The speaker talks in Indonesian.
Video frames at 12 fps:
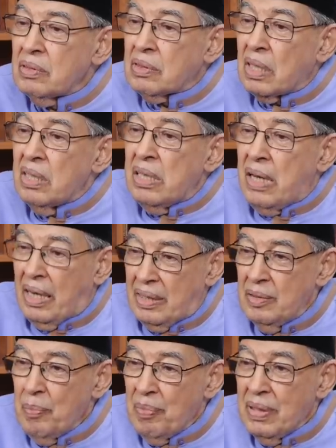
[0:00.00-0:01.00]
terhindar.
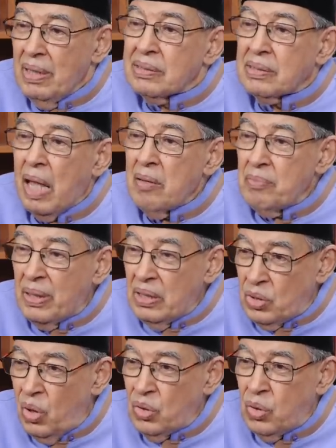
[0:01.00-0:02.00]
Hmm. Saya
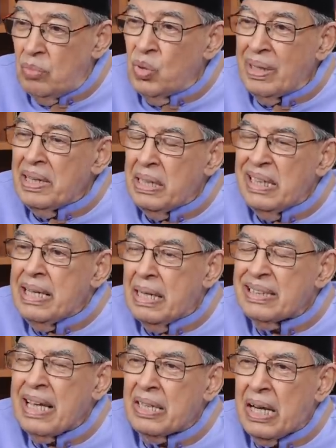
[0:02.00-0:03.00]
beri contoh, mungkin ini
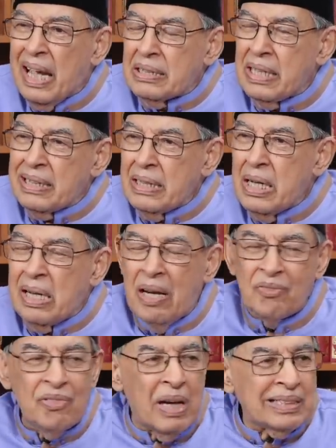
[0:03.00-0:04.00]
nanti ada kaitannya
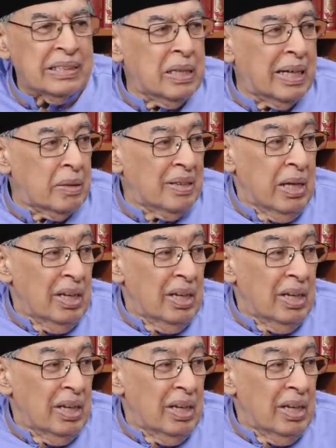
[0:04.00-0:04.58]
dengan vaksin dan